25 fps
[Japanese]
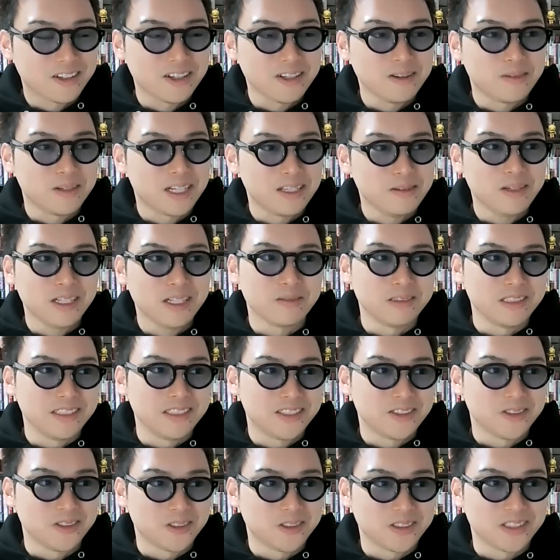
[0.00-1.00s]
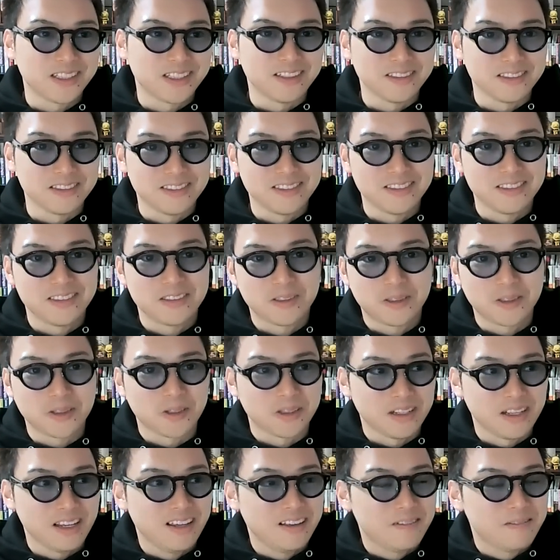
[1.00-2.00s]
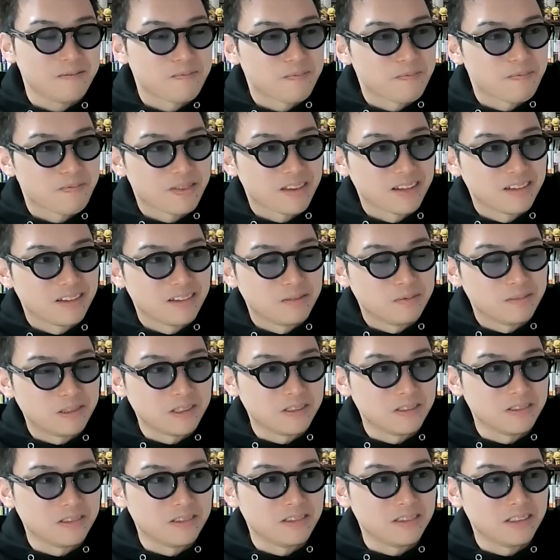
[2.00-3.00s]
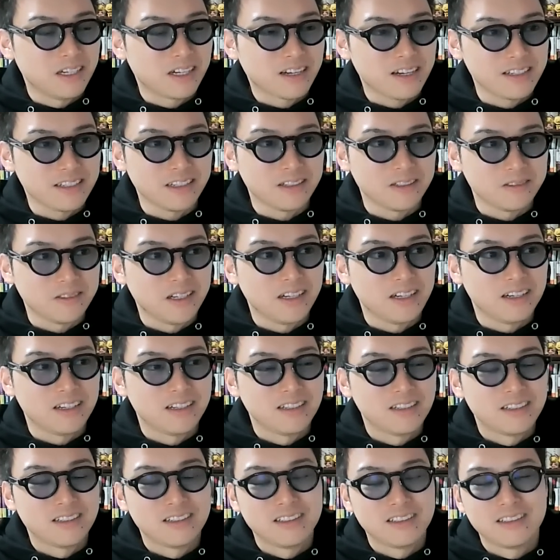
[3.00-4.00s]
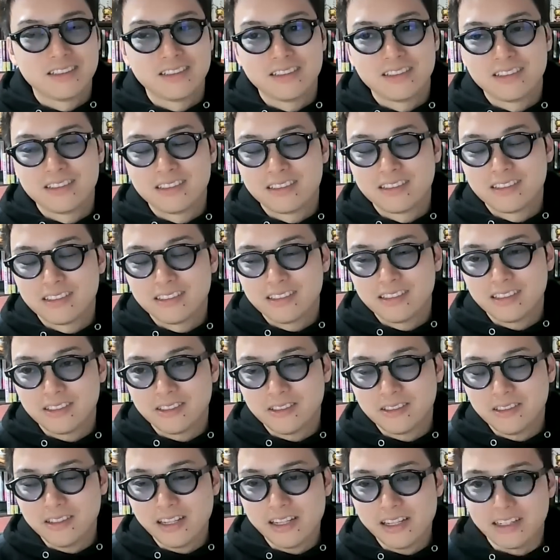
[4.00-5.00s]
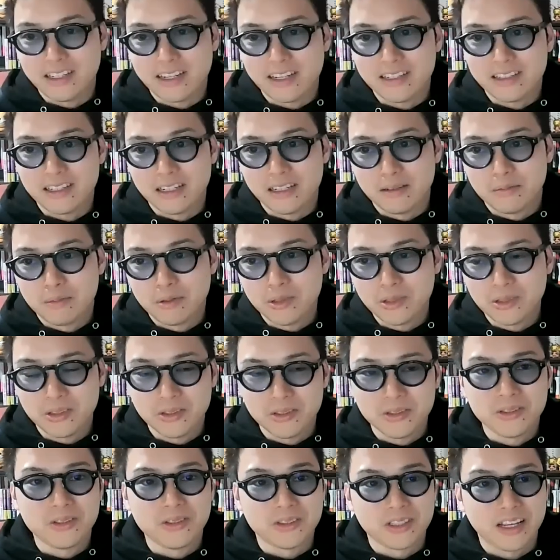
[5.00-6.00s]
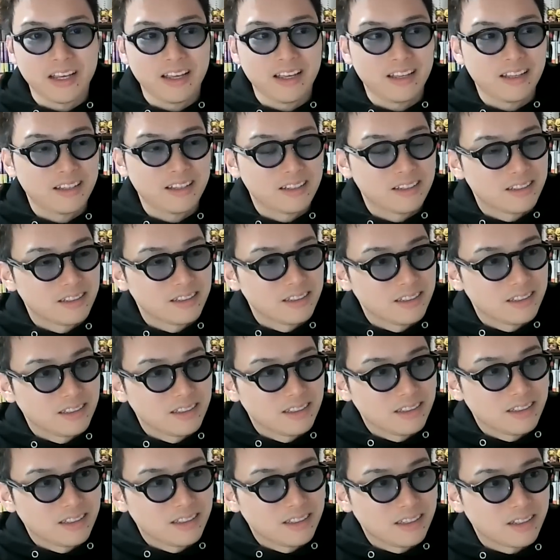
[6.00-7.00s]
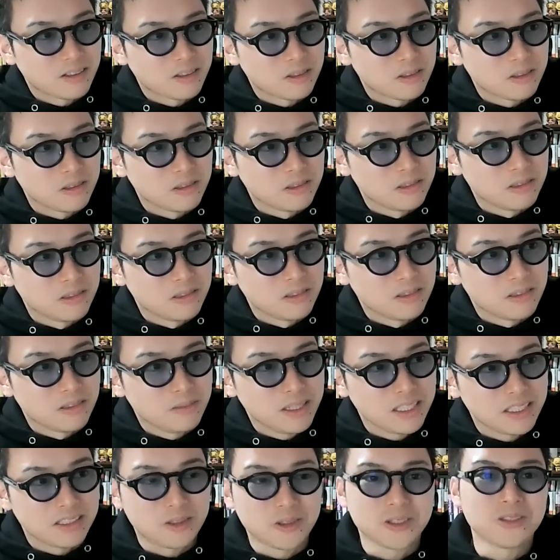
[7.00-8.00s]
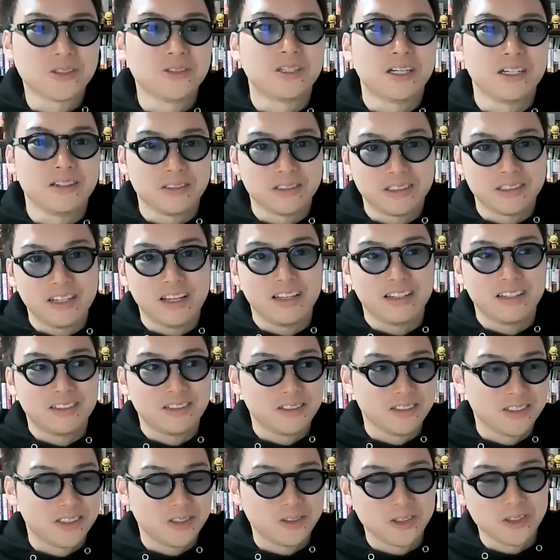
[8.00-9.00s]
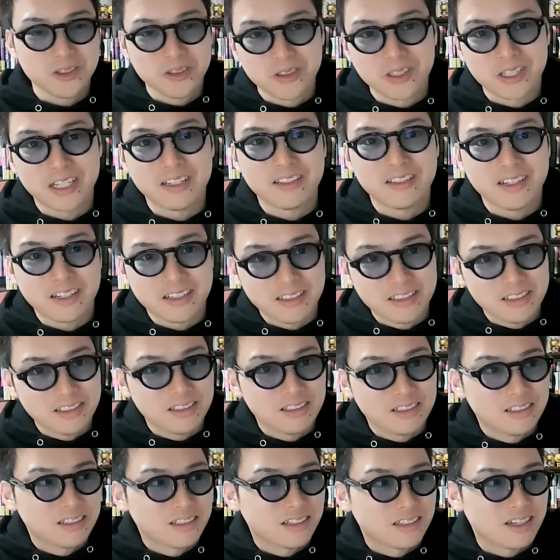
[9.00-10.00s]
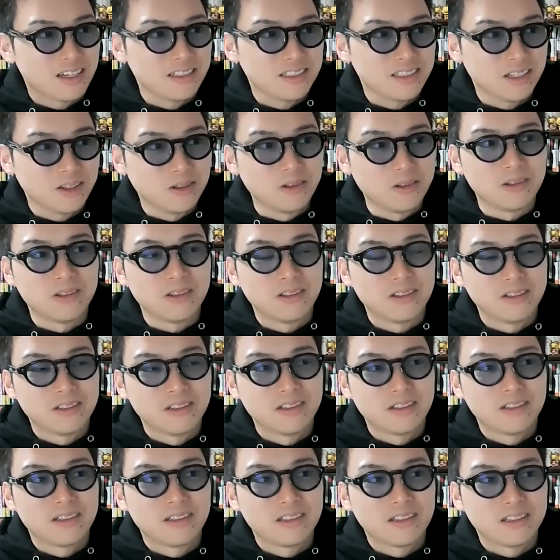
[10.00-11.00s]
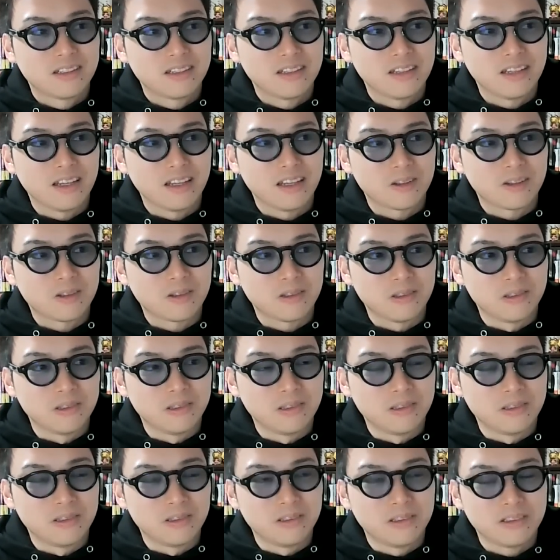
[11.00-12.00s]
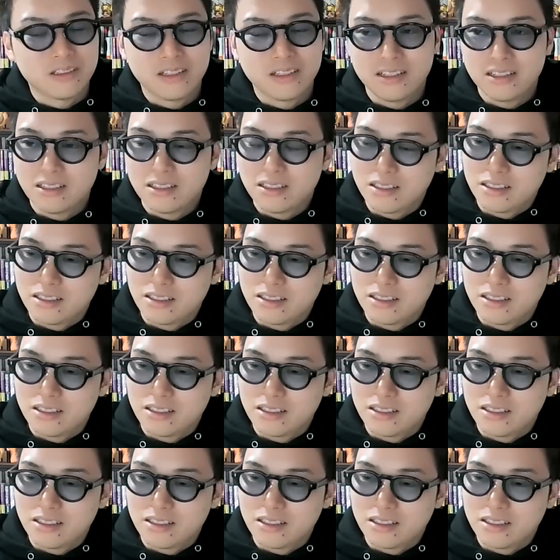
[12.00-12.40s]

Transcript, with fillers: 例えば、今でも印象に残ってることで、僕が書いたのは、その時に書いた冒頭の方で、えっと、まあ、自己紹介をして、その自己紹介の中に会社を、えっと、